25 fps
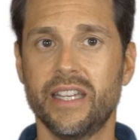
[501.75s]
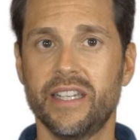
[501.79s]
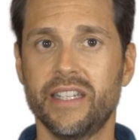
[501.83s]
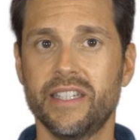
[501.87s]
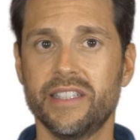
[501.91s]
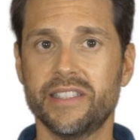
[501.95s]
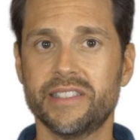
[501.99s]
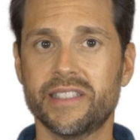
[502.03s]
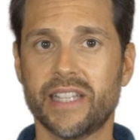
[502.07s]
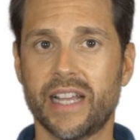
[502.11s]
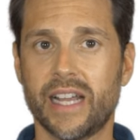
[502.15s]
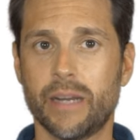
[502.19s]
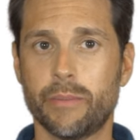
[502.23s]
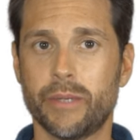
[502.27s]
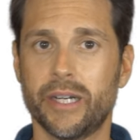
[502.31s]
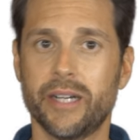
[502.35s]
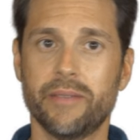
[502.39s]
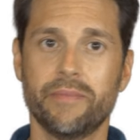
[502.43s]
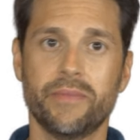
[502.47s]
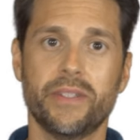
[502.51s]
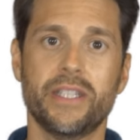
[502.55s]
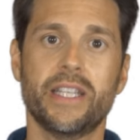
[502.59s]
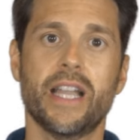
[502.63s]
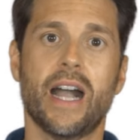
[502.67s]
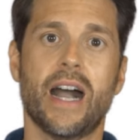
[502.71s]
ist
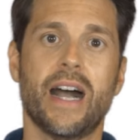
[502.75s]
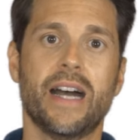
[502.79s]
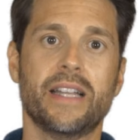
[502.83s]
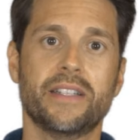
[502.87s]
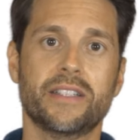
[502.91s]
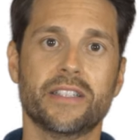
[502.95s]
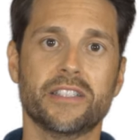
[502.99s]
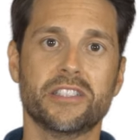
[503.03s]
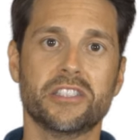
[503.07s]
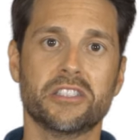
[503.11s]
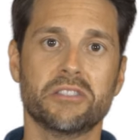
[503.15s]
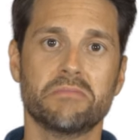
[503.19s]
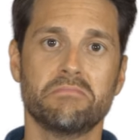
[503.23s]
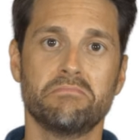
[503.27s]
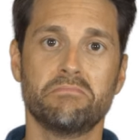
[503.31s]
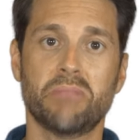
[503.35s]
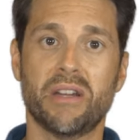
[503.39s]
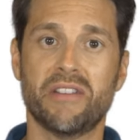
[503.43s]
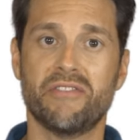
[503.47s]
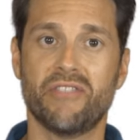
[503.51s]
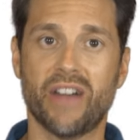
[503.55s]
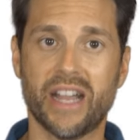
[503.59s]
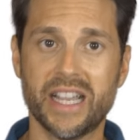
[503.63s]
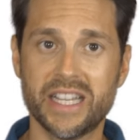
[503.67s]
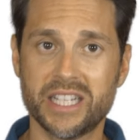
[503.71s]
aber, ihr ahnt es,
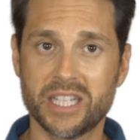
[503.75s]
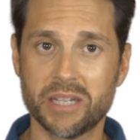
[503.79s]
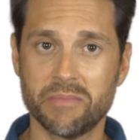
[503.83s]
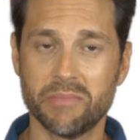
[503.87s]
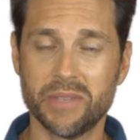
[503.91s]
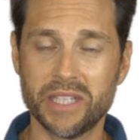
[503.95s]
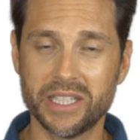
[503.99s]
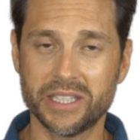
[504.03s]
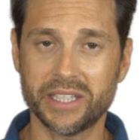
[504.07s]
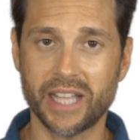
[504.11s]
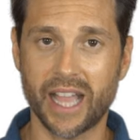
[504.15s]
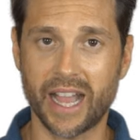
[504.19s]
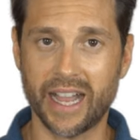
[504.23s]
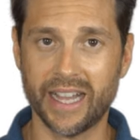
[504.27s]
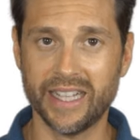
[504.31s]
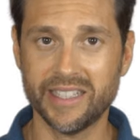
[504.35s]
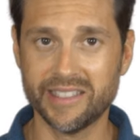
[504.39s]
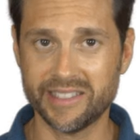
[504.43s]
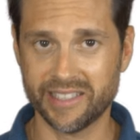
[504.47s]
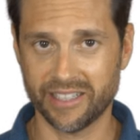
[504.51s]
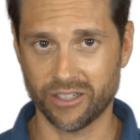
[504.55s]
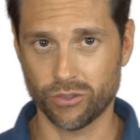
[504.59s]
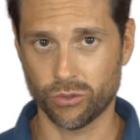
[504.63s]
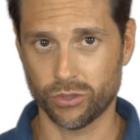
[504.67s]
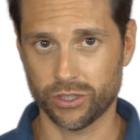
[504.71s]
bei weitem nicht der
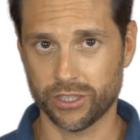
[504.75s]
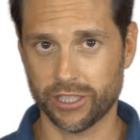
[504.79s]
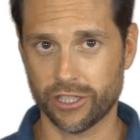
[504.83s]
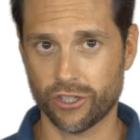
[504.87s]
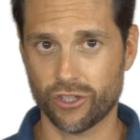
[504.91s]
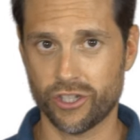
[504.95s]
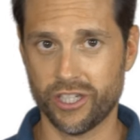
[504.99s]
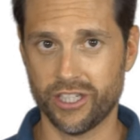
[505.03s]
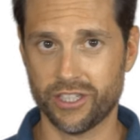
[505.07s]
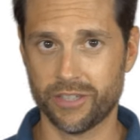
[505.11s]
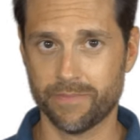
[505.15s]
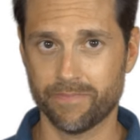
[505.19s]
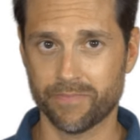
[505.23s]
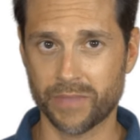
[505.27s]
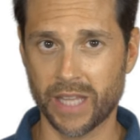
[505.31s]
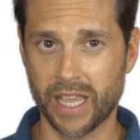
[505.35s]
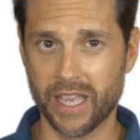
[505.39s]
einzige Unterschied.